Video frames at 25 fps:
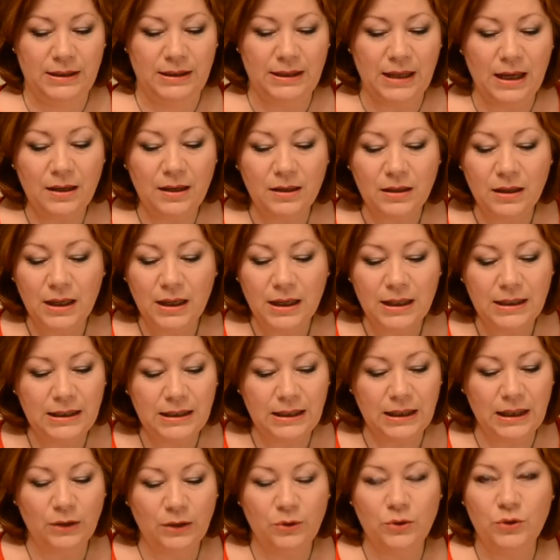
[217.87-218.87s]
Ça,
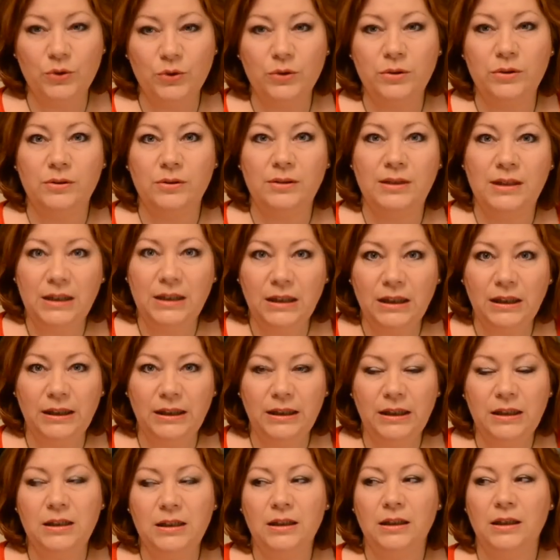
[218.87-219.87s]
c'est quelque chose de
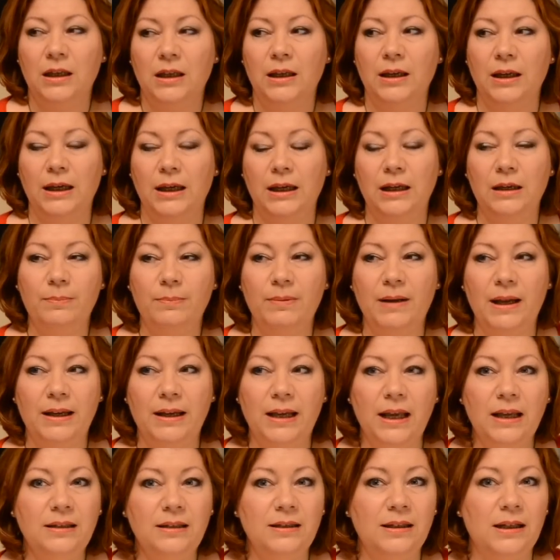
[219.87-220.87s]
cyclique et les
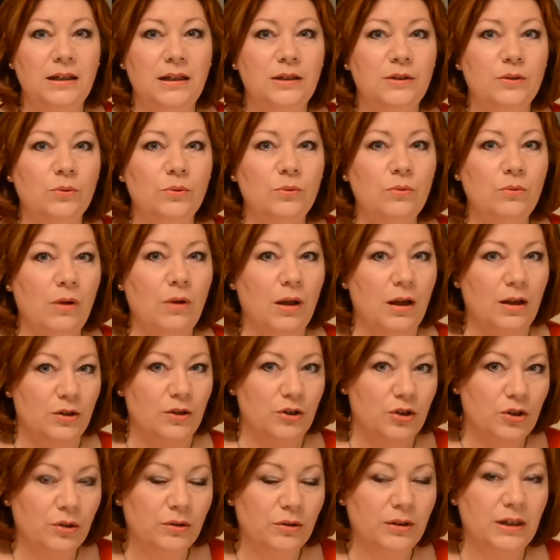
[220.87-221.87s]
planètes, elles ont
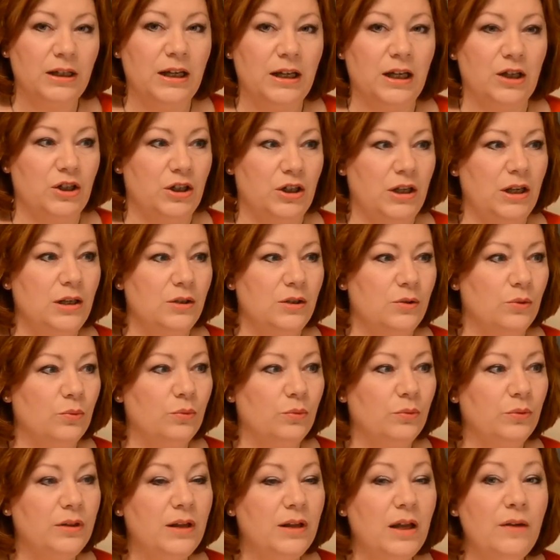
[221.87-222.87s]
un champ d'énergie, elles
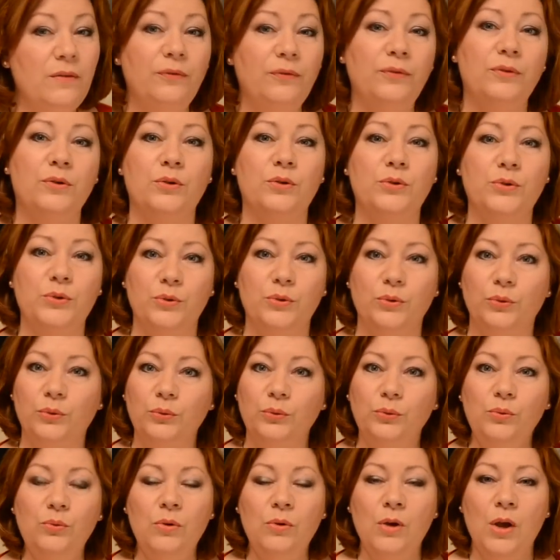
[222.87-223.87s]
ont une influence sur
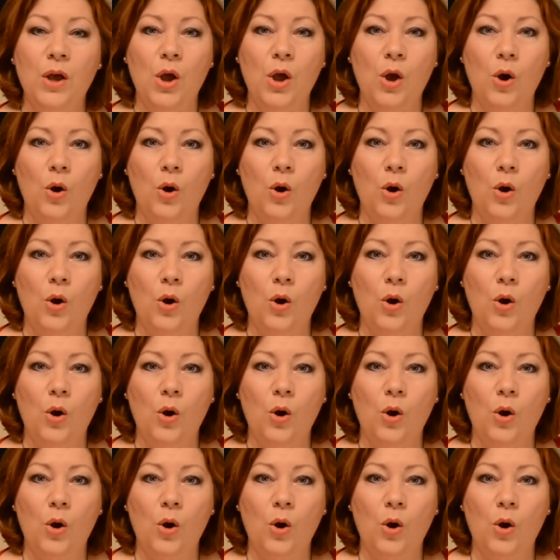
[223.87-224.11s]
nous.